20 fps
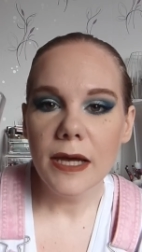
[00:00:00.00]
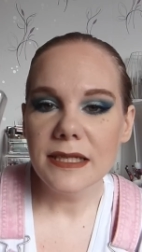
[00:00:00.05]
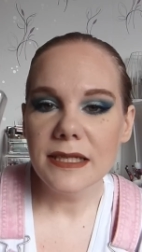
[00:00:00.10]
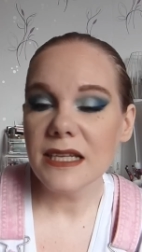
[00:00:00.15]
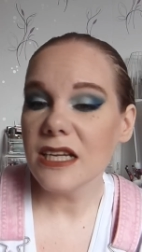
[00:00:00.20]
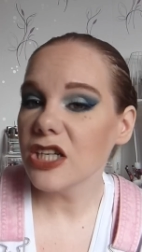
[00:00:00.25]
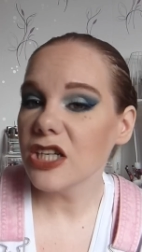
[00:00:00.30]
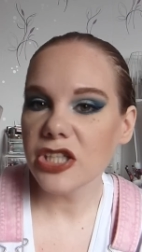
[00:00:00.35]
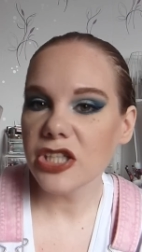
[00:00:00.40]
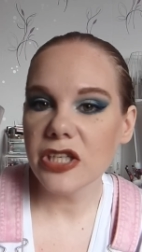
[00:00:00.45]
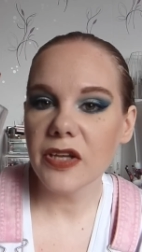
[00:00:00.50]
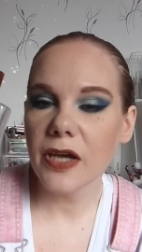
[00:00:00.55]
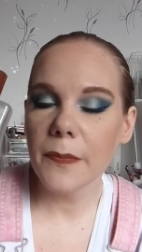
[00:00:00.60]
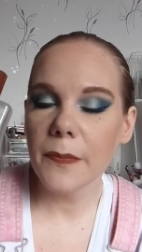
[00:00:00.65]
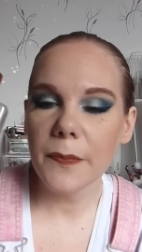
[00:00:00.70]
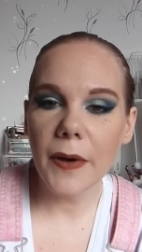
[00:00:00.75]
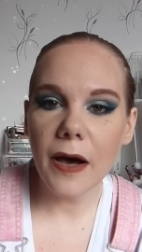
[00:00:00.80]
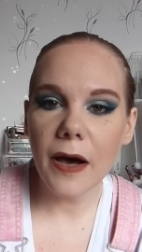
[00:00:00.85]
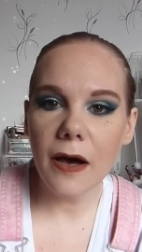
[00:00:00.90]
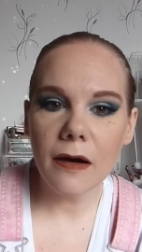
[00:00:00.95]
Ça, je rachèterai
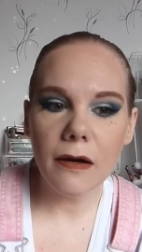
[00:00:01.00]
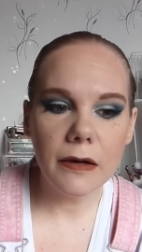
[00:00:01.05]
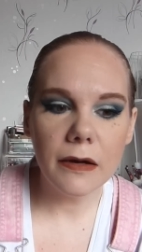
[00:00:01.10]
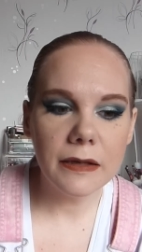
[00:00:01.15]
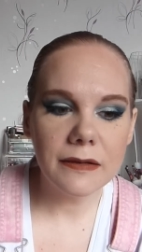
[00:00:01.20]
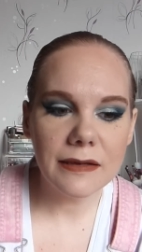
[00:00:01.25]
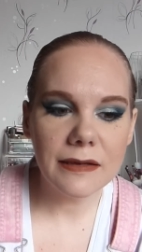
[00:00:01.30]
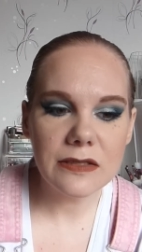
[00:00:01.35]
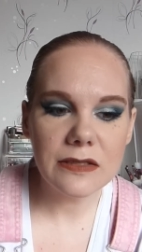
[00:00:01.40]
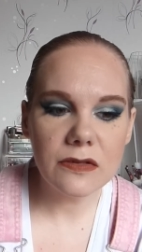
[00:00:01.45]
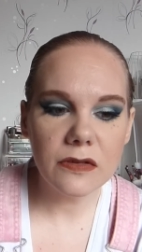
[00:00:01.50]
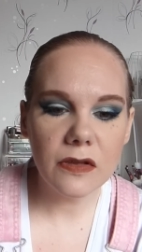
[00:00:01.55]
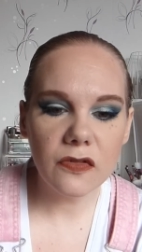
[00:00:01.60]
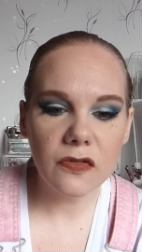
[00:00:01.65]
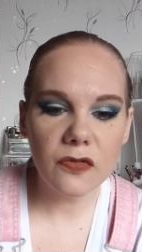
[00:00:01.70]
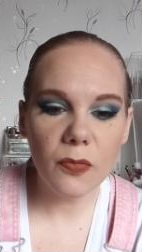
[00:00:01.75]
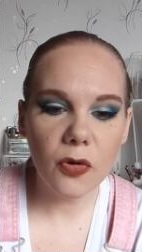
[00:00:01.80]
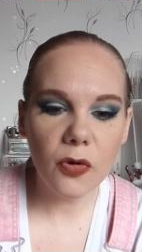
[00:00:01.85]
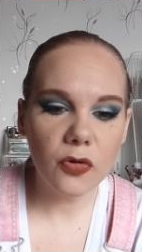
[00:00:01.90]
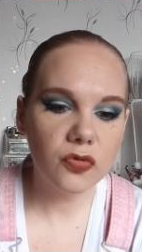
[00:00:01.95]
pas. Et très
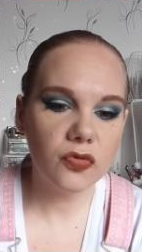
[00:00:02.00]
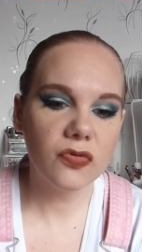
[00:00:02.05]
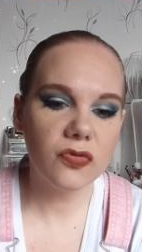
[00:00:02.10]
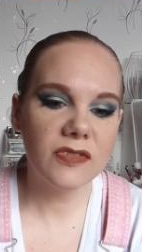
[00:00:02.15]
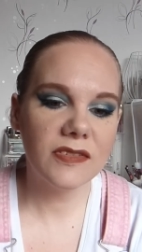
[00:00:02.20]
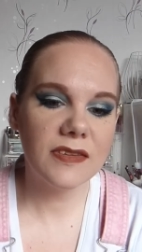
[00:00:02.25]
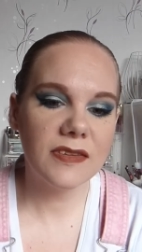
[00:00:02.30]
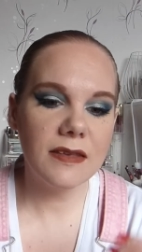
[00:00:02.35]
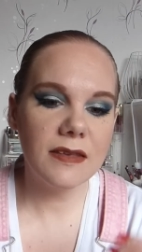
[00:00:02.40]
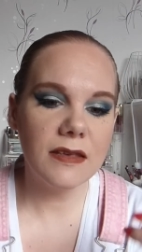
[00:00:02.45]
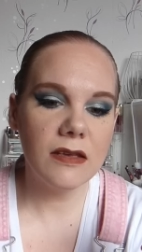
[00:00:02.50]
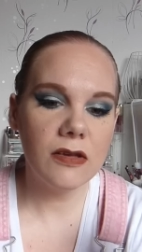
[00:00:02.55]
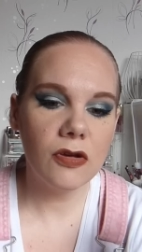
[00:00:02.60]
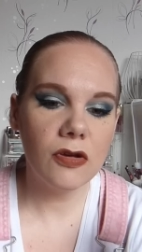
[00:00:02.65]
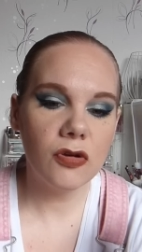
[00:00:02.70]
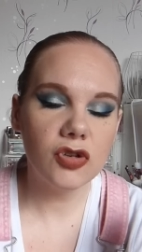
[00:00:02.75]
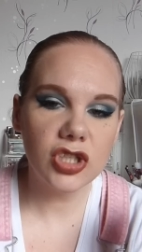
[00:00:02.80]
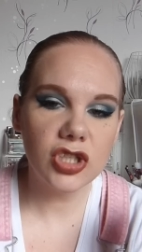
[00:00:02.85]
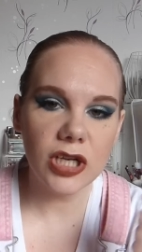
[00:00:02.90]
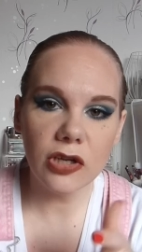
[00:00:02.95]
honnêtement, tout ce qui est
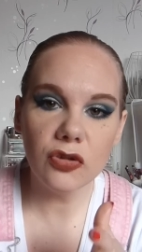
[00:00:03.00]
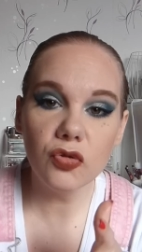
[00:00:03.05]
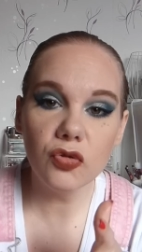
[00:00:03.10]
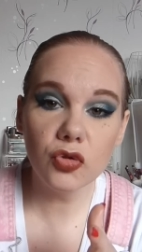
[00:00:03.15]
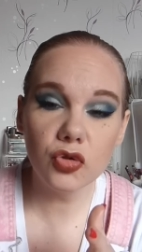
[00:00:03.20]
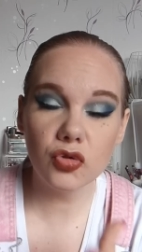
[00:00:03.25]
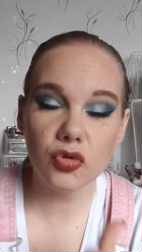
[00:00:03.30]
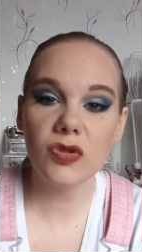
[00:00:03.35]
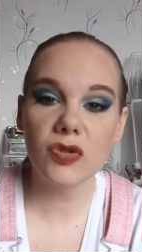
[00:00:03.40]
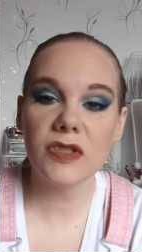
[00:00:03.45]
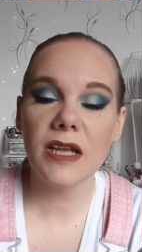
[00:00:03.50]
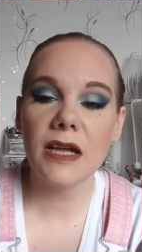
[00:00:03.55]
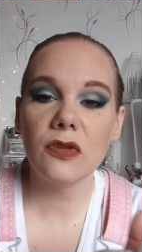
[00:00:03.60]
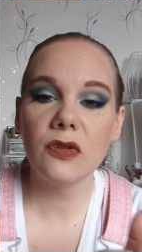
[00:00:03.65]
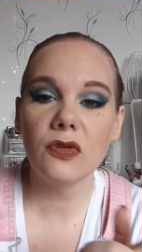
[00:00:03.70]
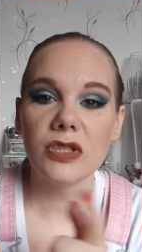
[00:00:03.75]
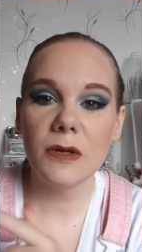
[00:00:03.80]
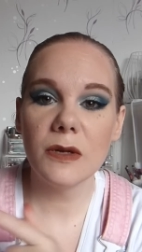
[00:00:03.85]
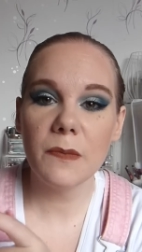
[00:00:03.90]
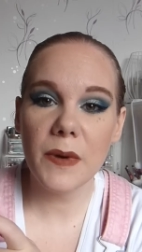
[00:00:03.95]
euh, gel douche, tout ça
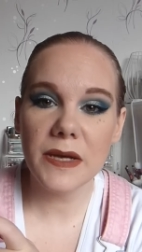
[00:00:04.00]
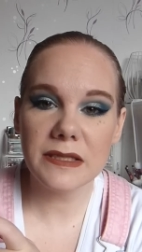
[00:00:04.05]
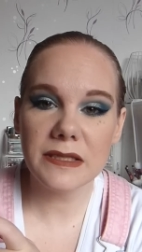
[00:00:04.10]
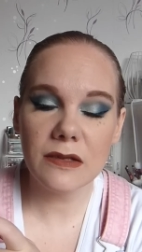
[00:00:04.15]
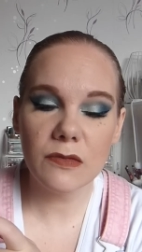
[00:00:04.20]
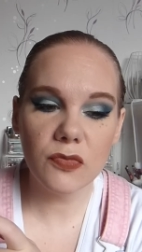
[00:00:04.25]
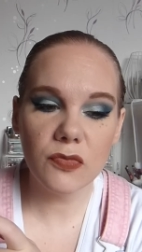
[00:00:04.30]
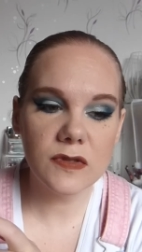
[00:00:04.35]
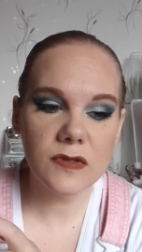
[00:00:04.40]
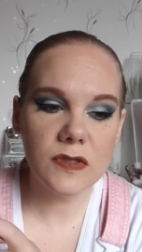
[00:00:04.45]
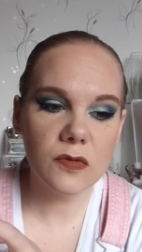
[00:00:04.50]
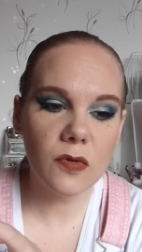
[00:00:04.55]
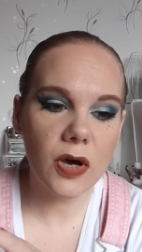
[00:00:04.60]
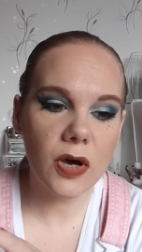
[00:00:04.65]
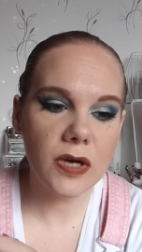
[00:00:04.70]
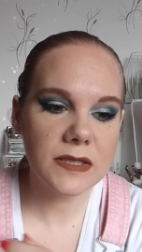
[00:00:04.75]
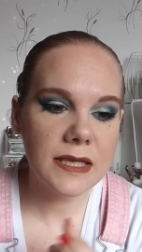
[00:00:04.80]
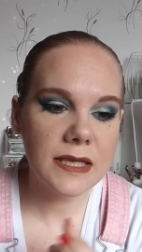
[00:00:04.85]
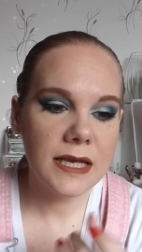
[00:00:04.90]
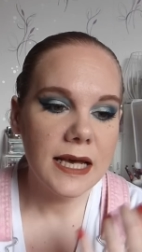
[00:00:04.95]
de chez Bath Body
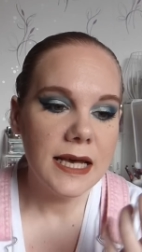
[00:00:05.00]
Works,